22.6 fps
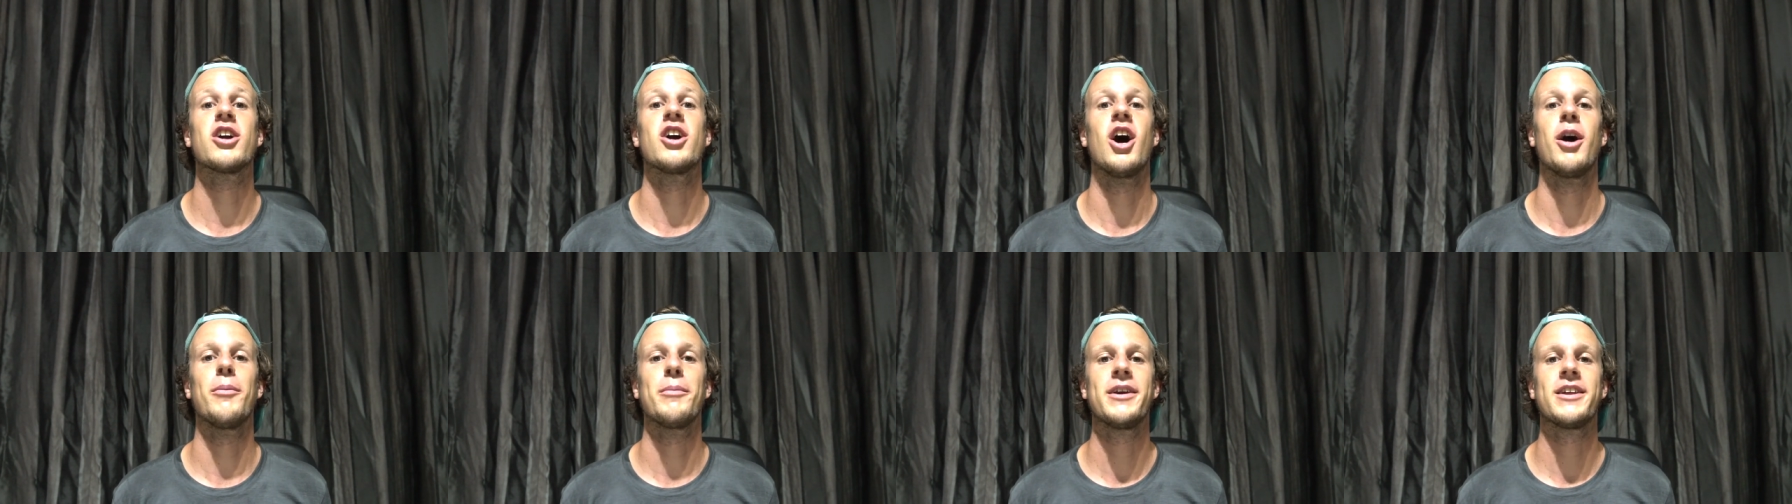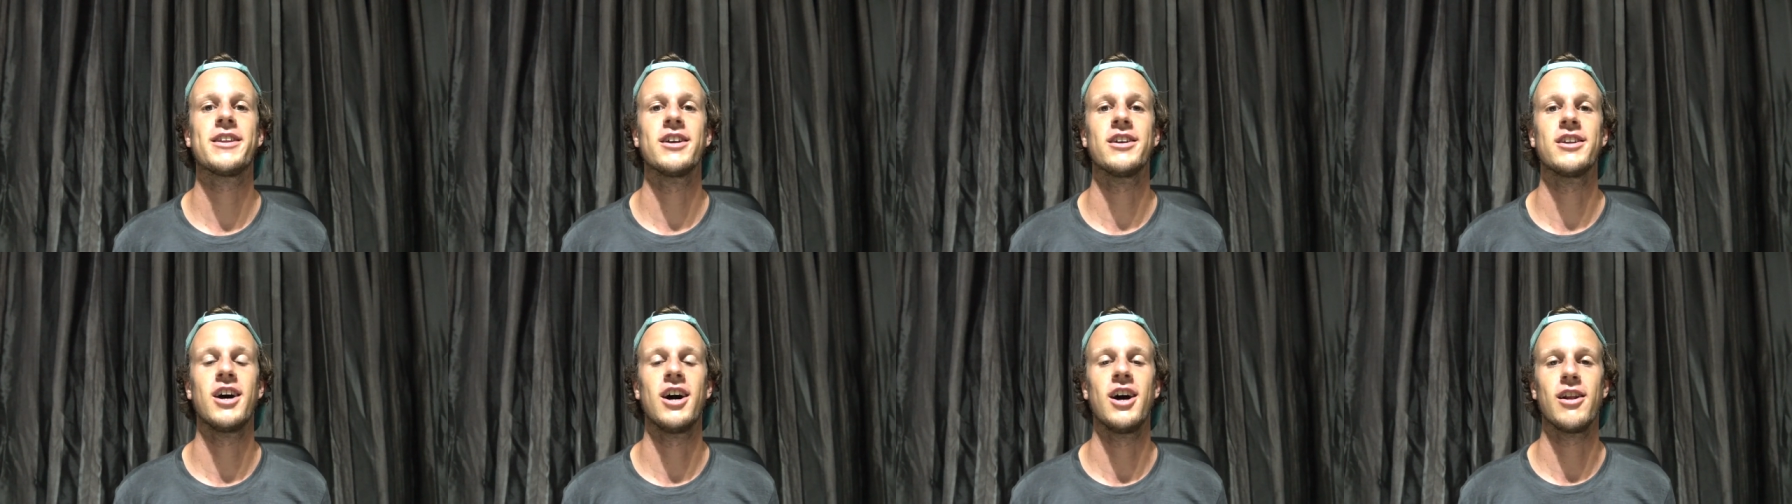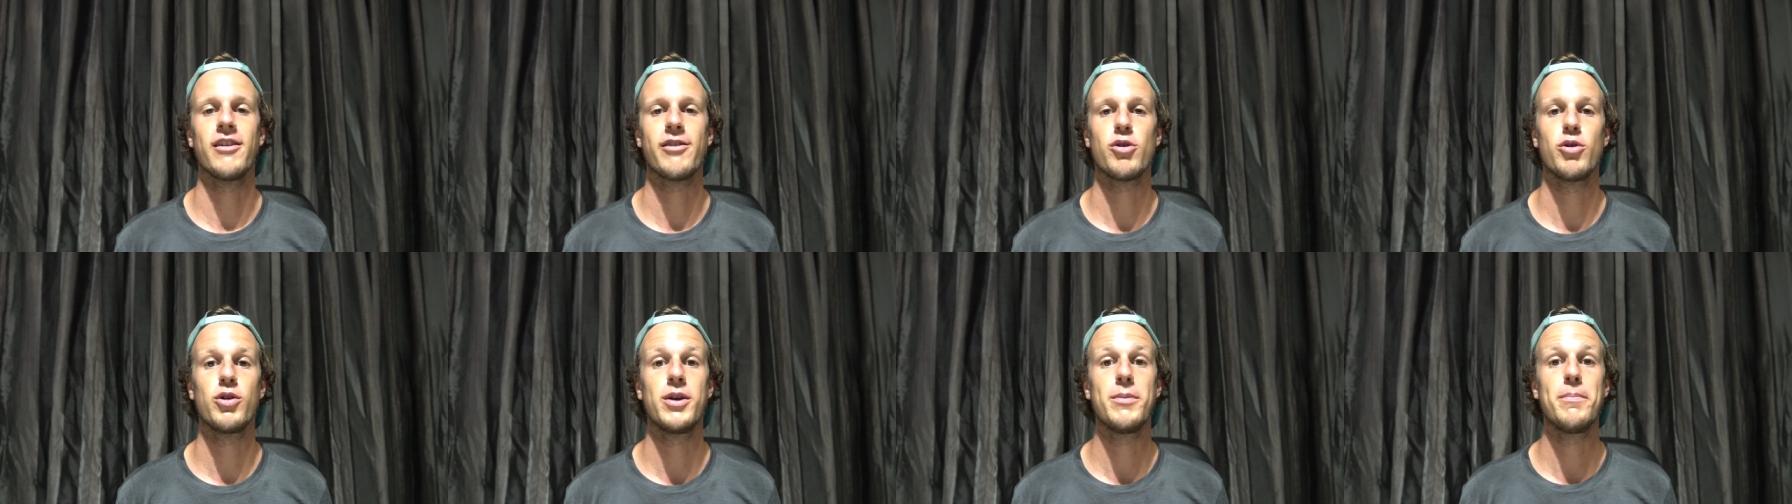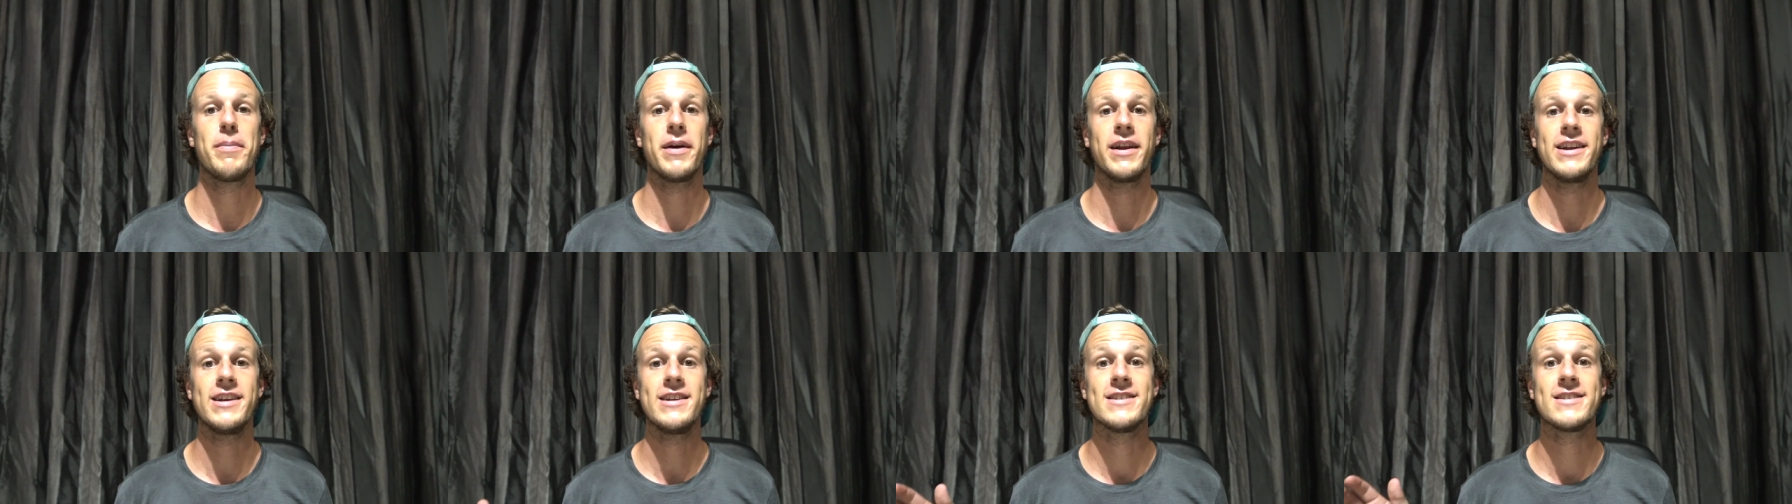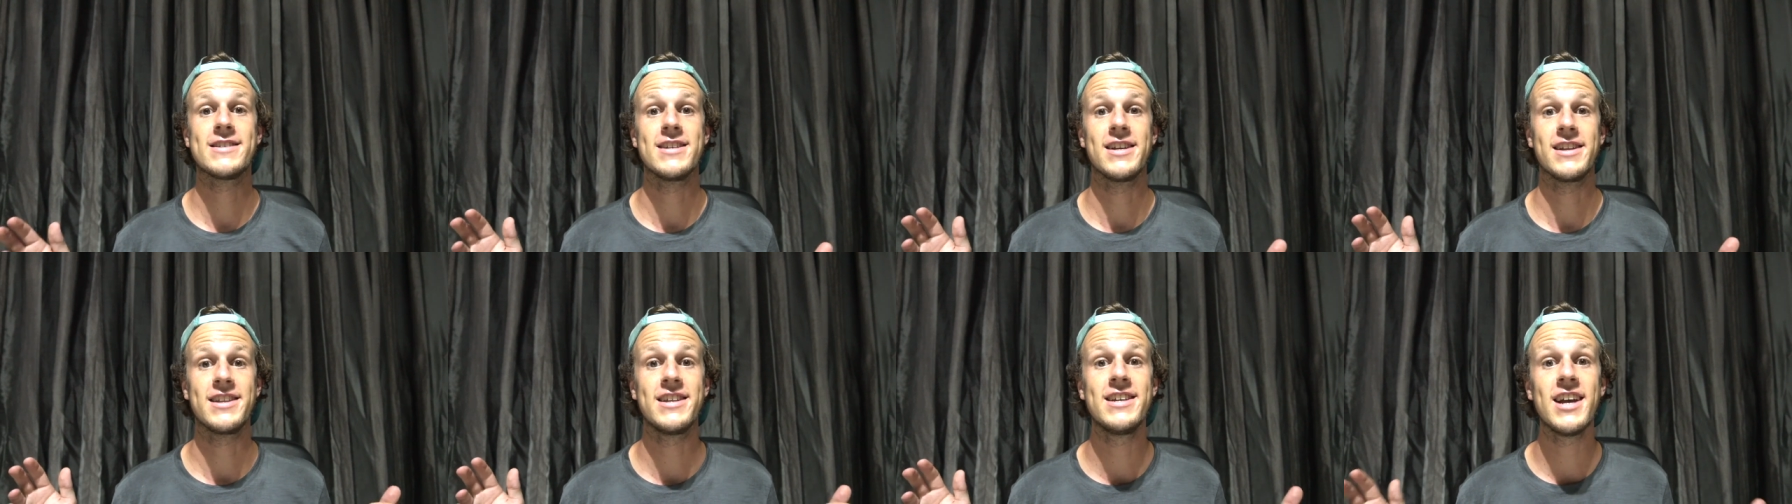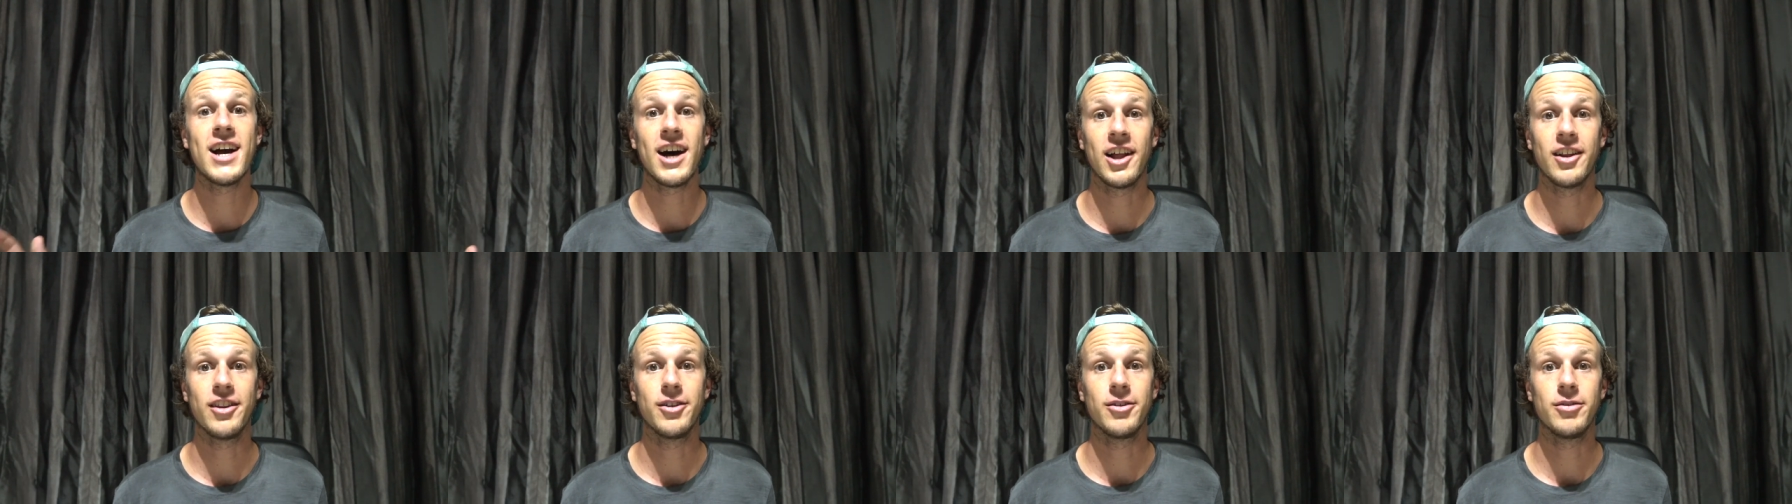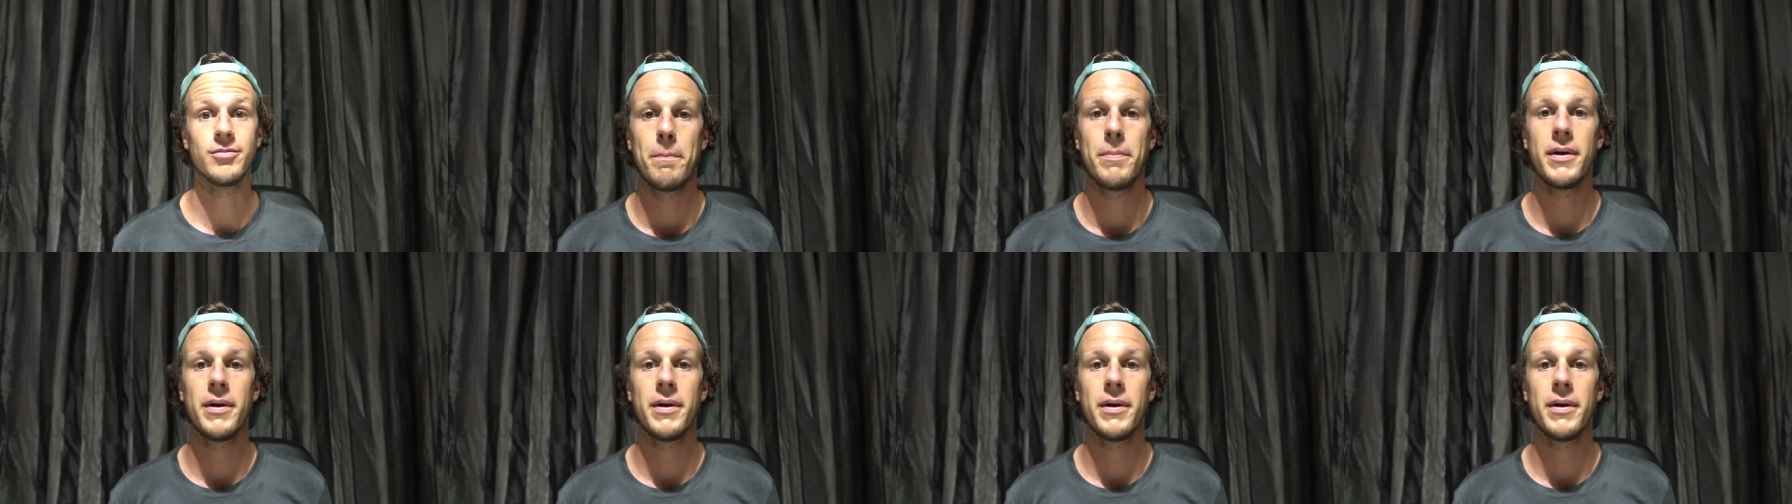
kam ich dann also in Belize City an.